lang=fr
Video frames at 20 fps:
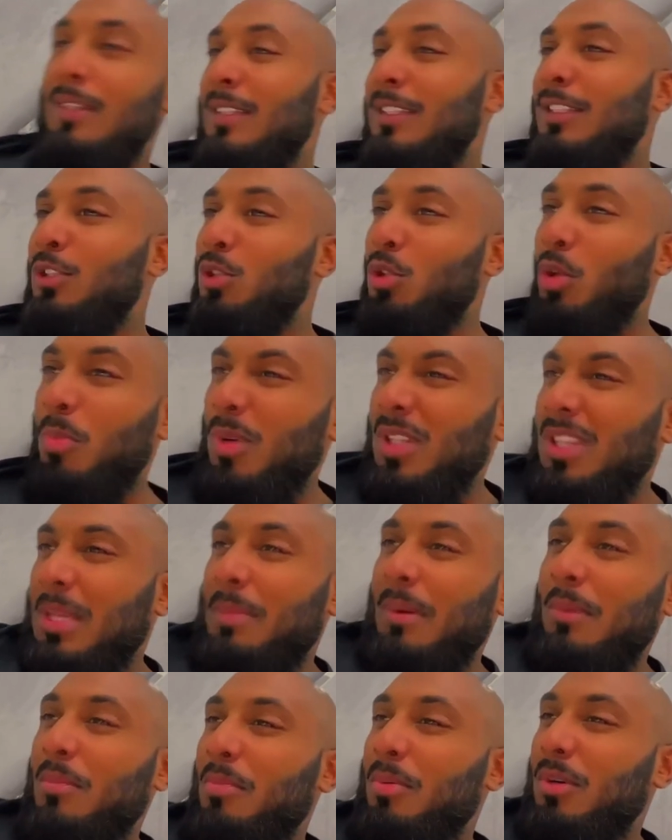Je suis ton pote, t'es
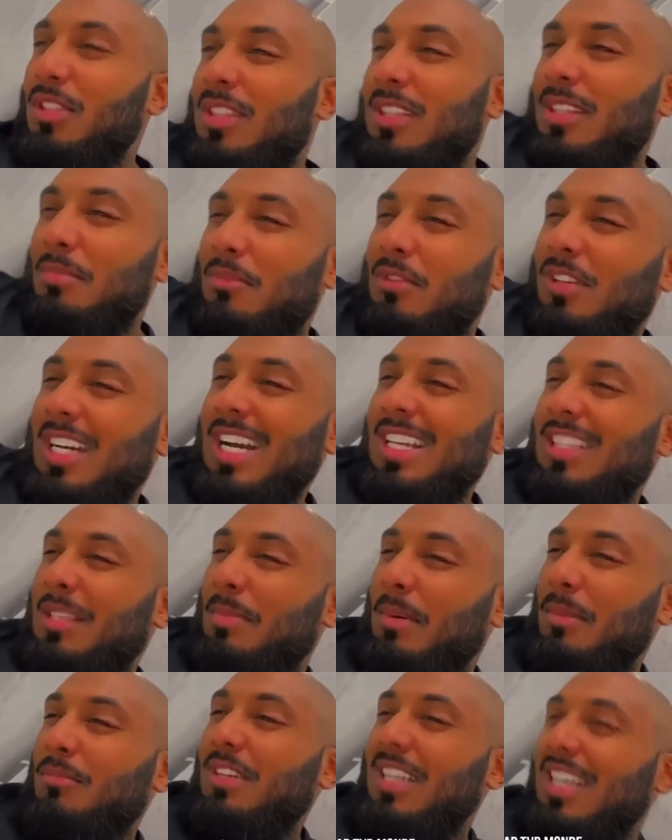pas mon pote. Mon gars, t'es
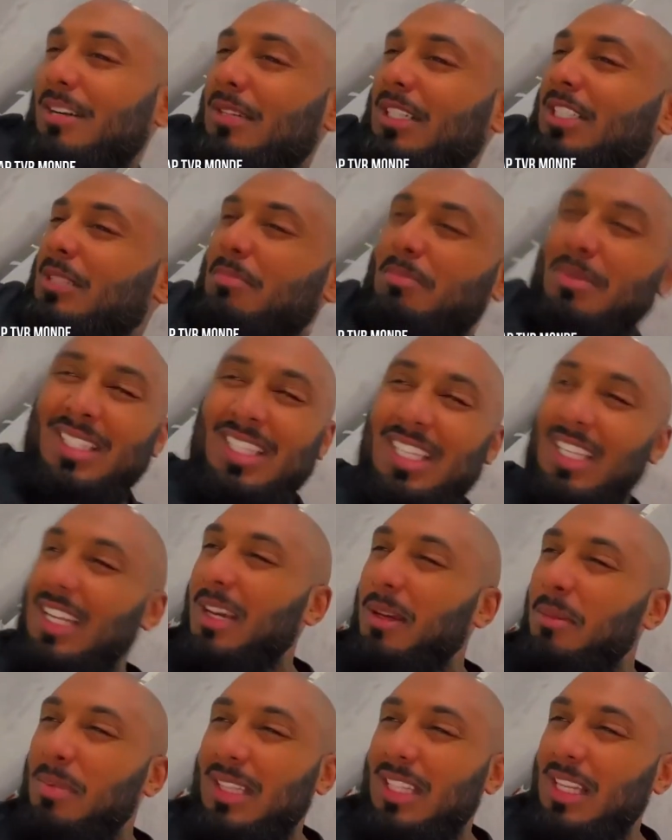pas mon gars. Ouais, je sais pas, t'as
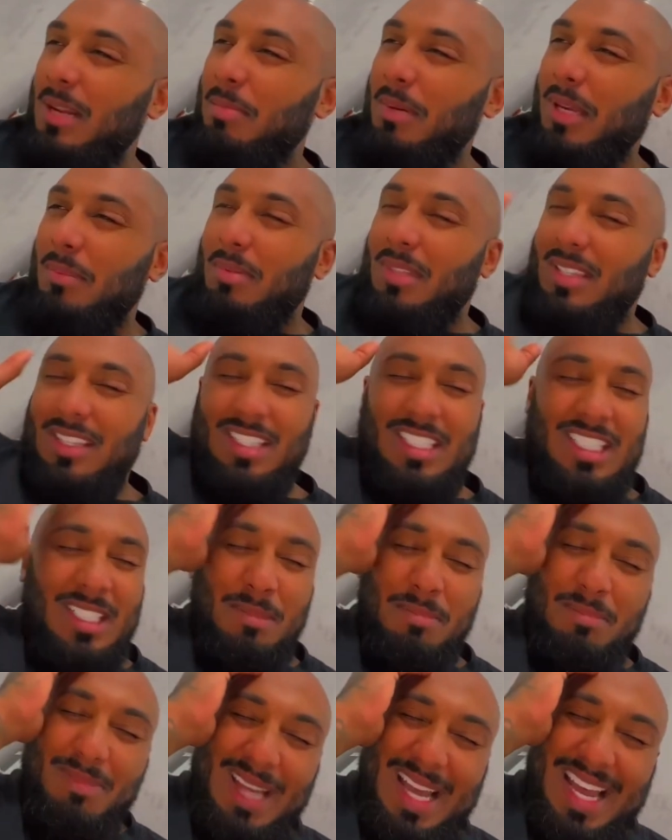répété, t'as pas répété. J'ai
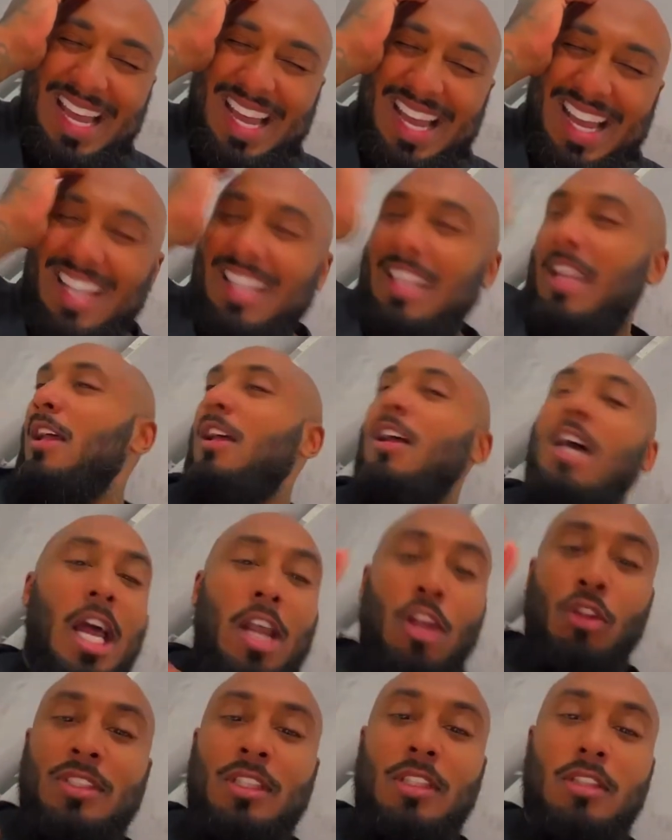pas. À ah,
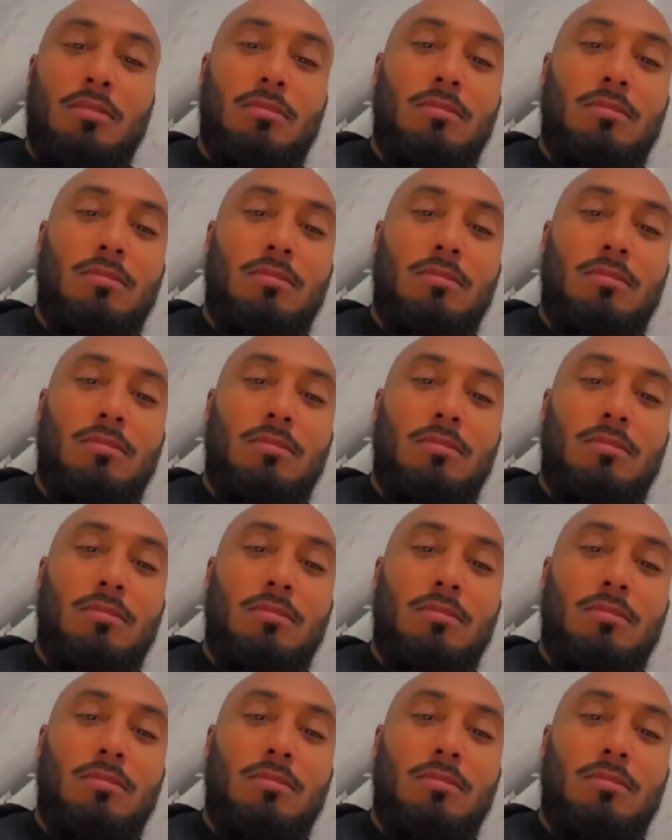l'enceinte.